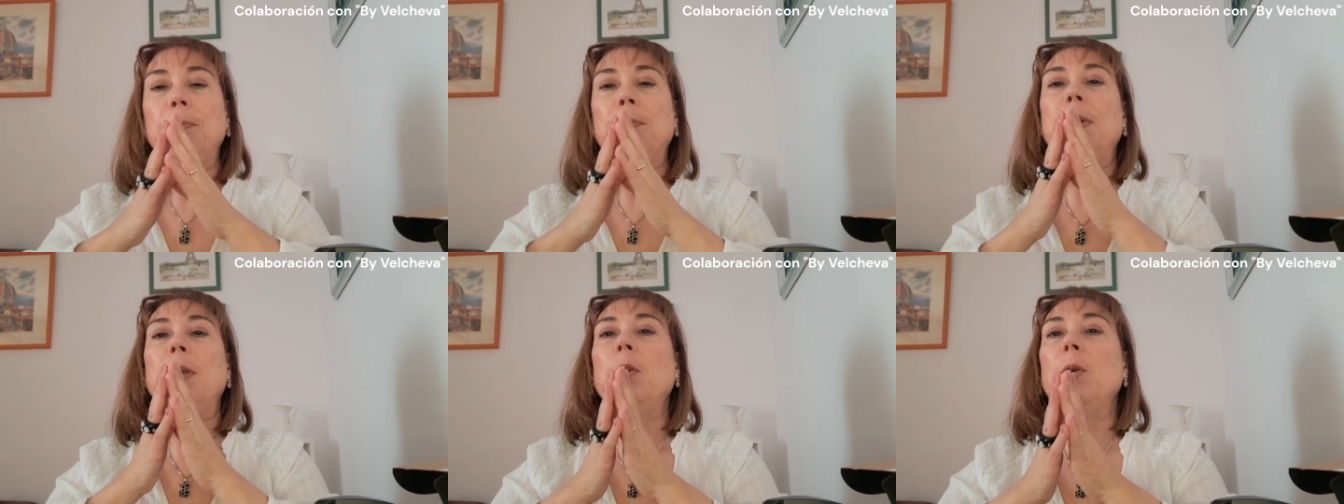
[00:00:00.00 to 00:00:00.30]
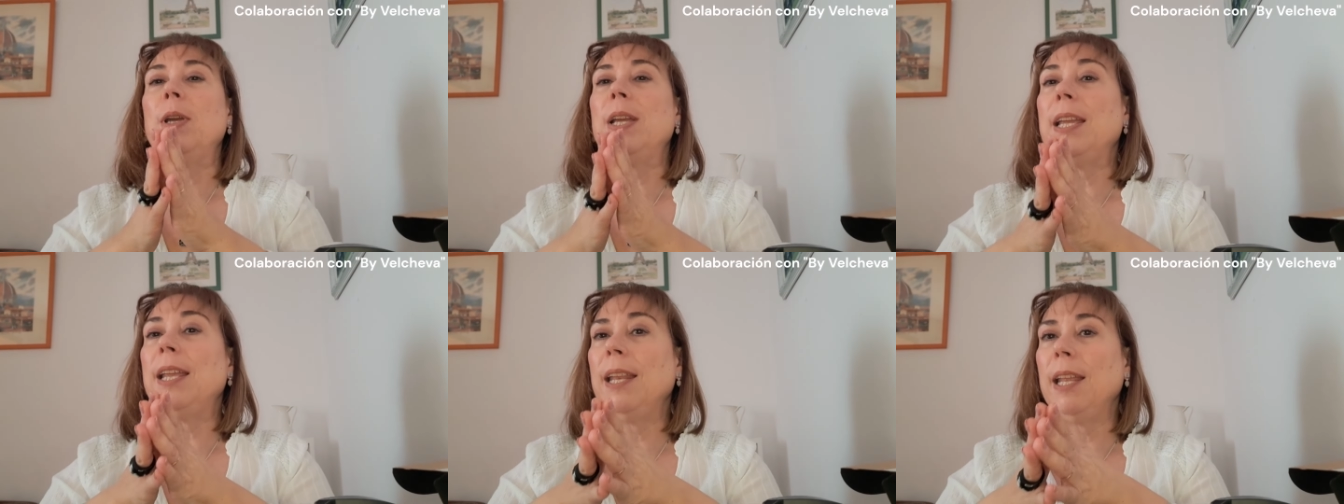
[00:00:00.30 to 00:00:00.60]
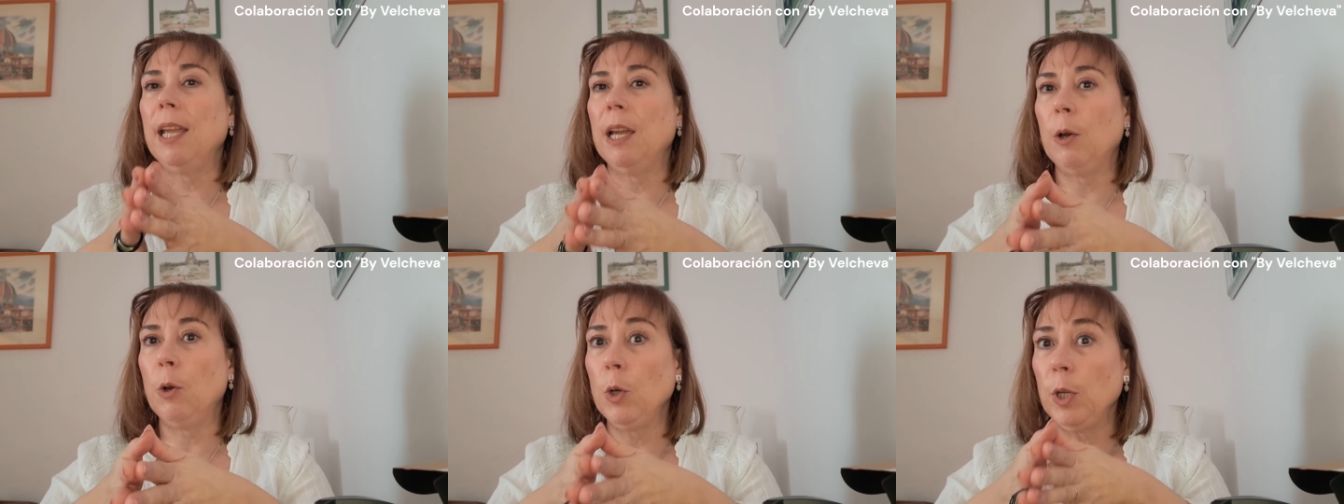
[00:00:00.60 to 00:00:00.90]
Pero
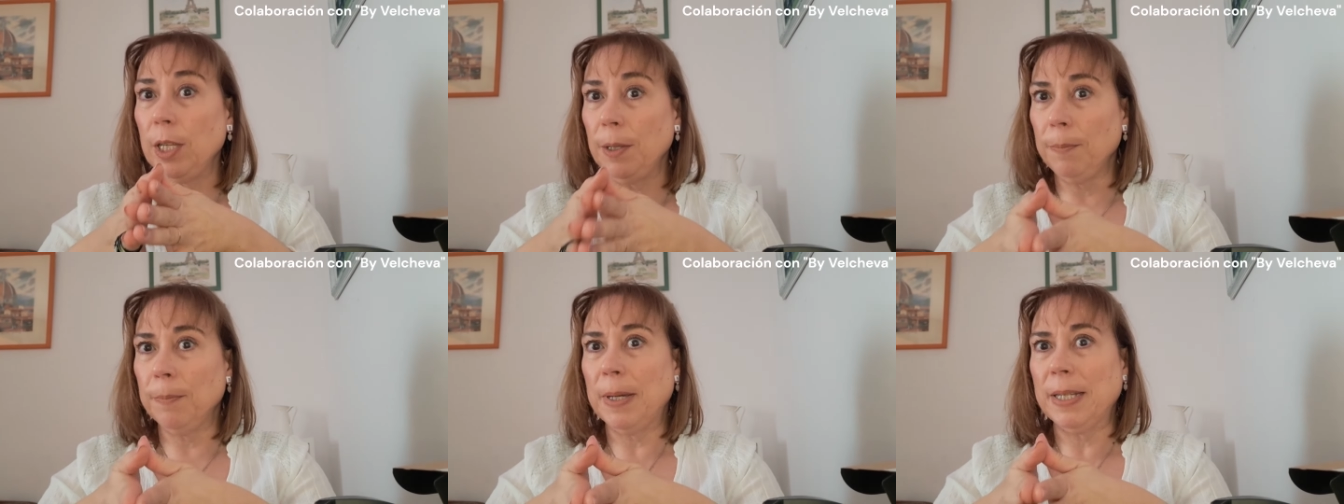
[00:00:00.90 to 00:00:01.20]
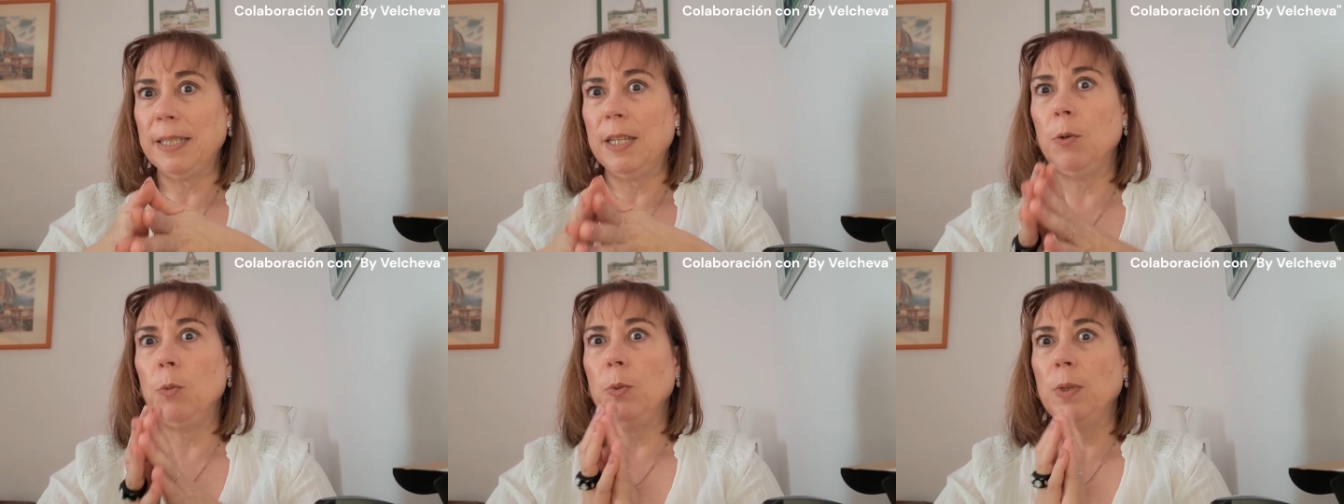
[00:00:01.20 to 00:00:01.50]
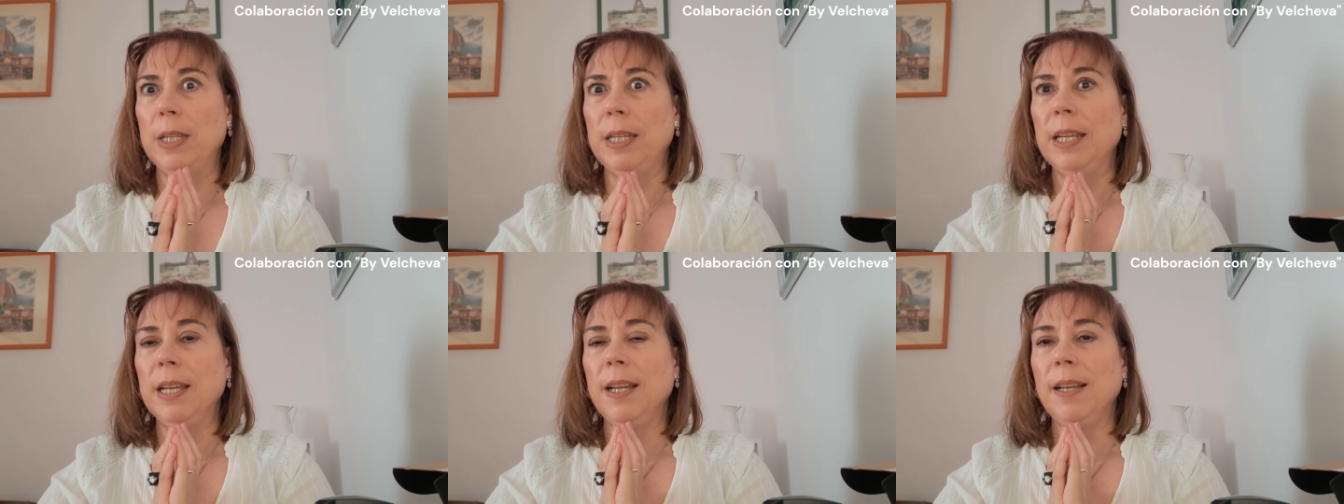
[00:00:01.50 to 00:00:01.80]
eh, hoy va a ser
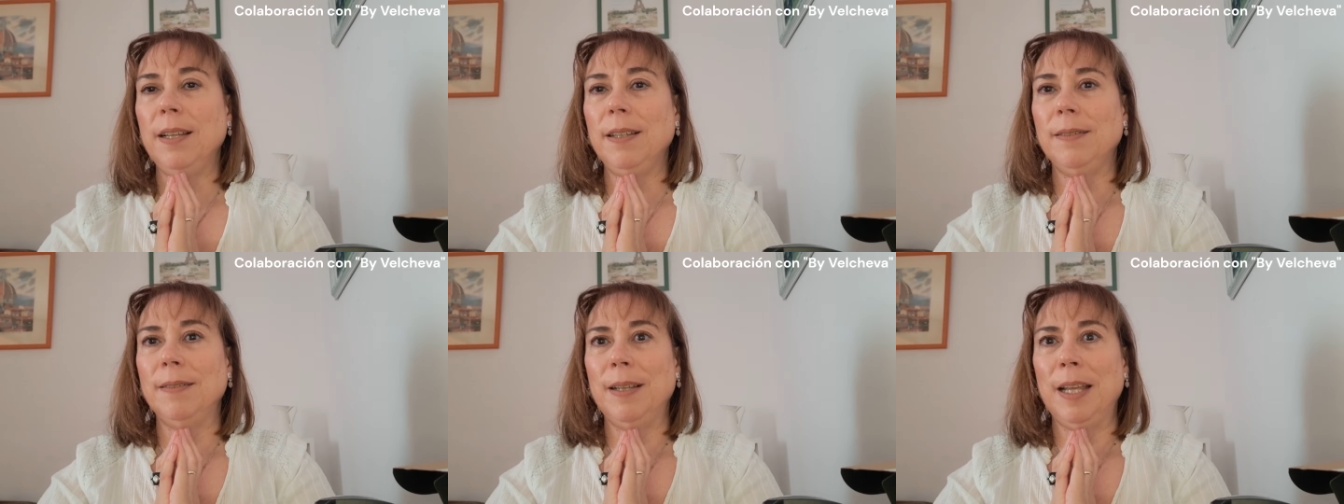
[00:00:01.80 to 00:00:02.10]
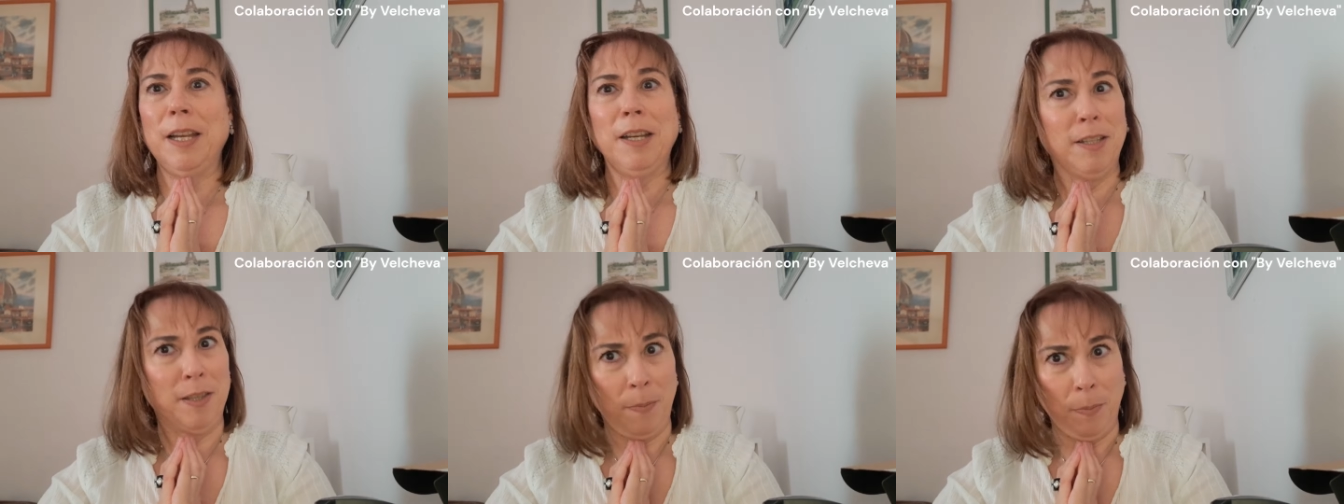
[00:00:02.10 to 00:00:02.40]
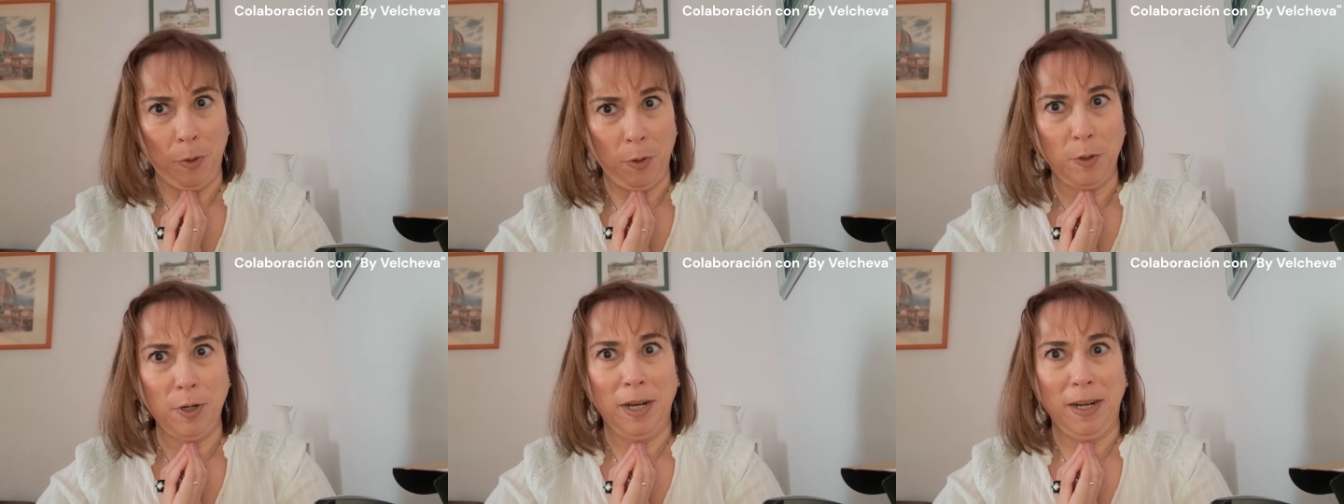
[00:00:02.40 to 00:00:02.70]
un día
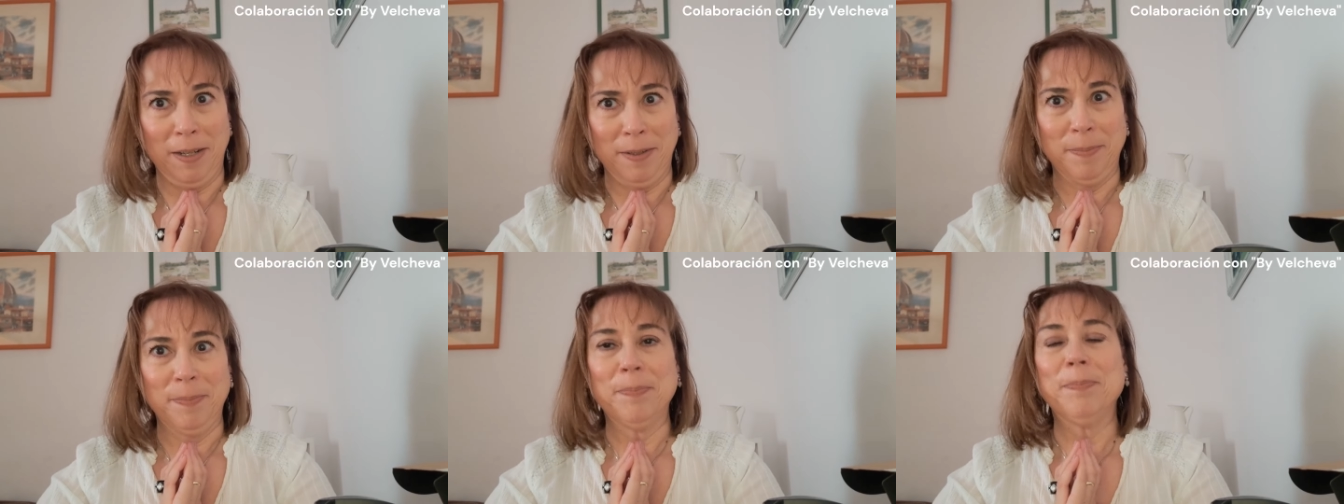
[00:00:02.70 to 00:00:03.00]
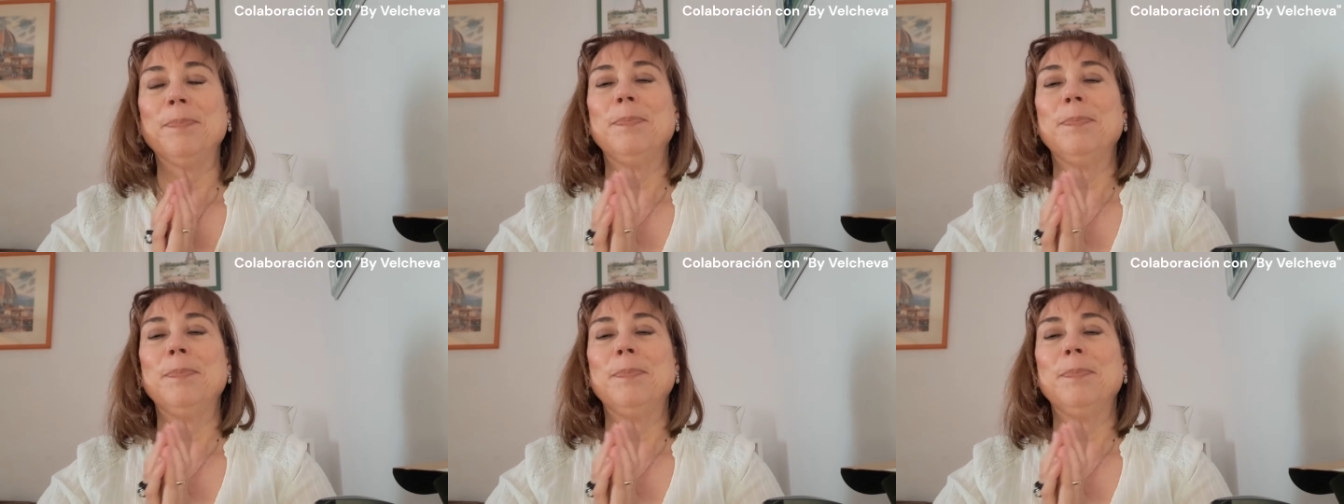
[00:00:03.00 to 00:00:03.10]
excepcional